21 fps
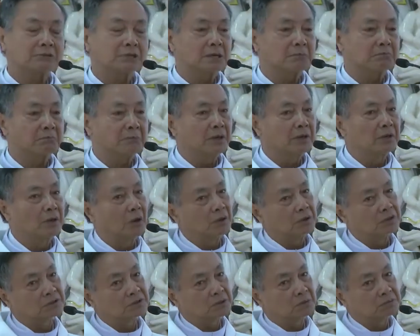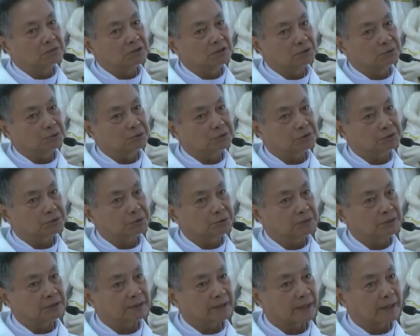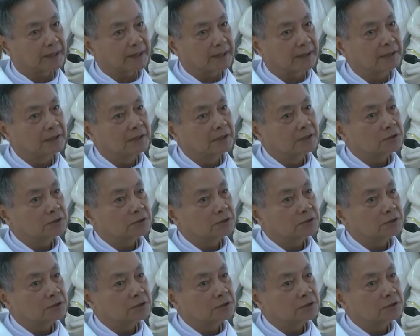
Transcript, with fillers: sẽ được biến đổi giống như Chúa Giêsu như thế